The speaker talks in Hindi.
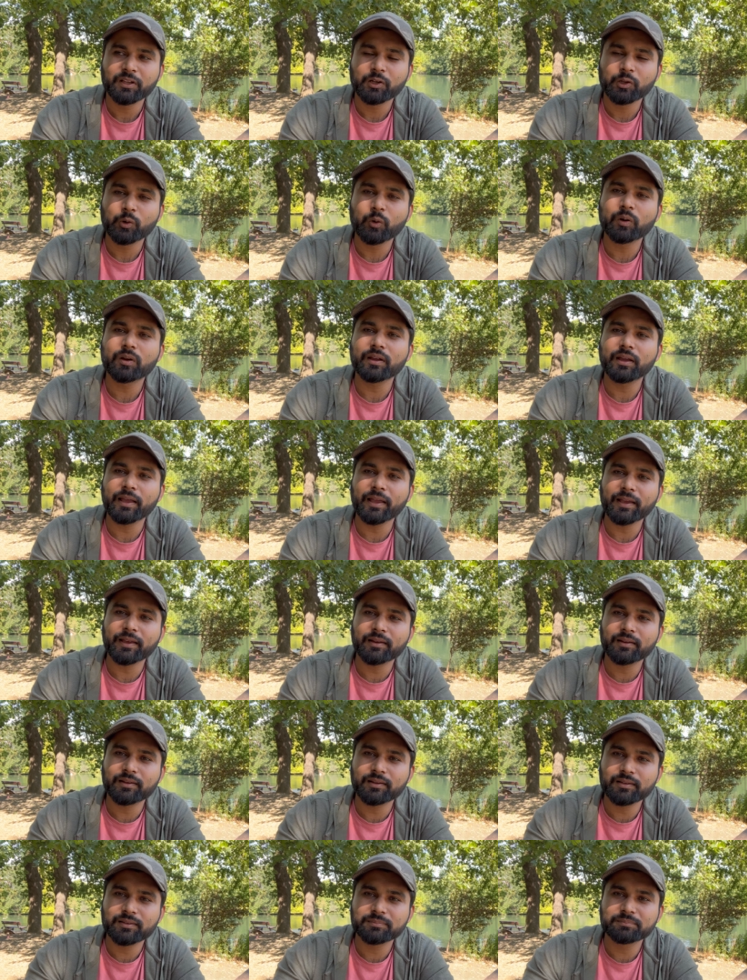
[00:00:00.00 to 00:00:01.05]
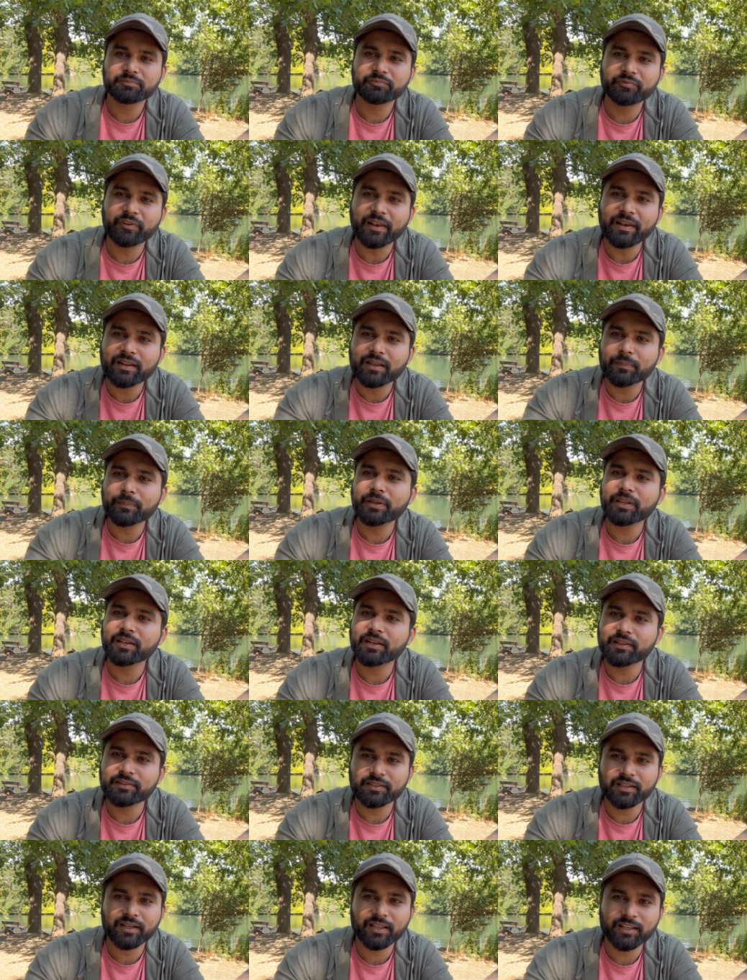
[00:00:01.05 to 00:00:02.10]
लोग वेलकमिंग
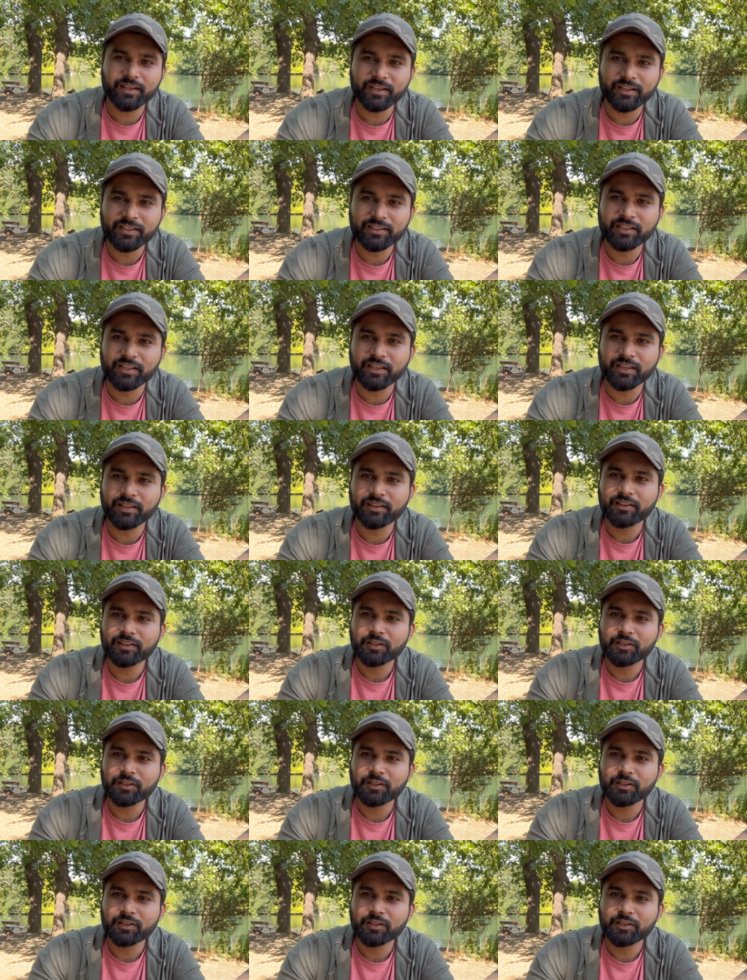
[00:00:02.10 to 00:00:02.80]
नेचर के नहीं थे